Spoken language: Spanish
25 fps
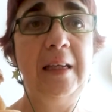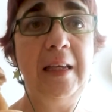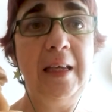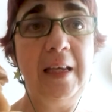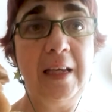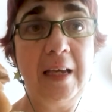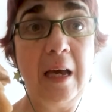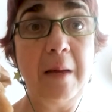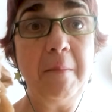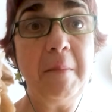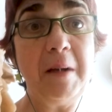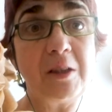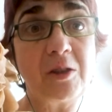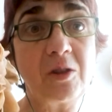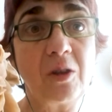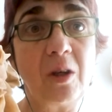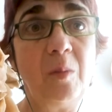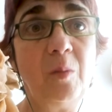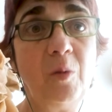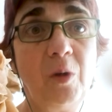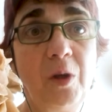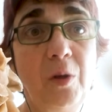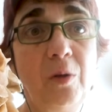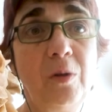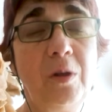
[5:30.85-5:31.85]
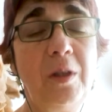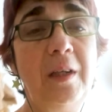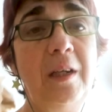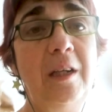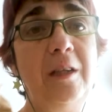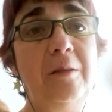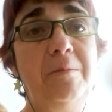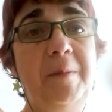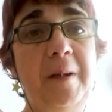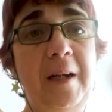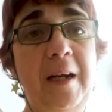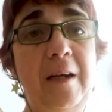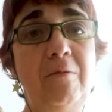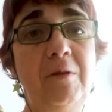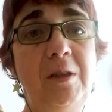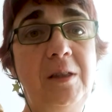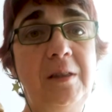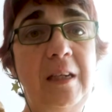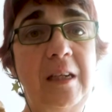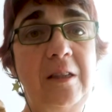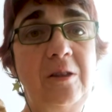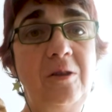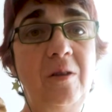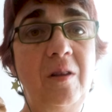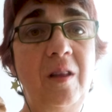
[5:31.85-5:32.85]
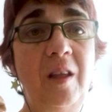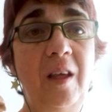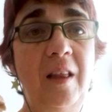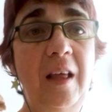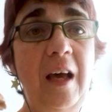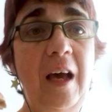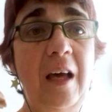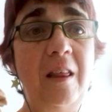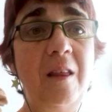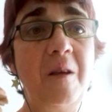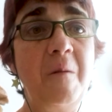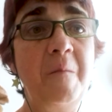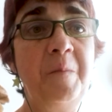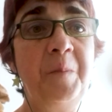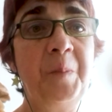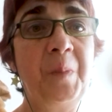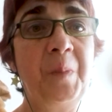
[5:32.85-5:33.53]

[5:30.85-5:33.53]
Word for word: y que además son muy útiles para nuestra sociedad.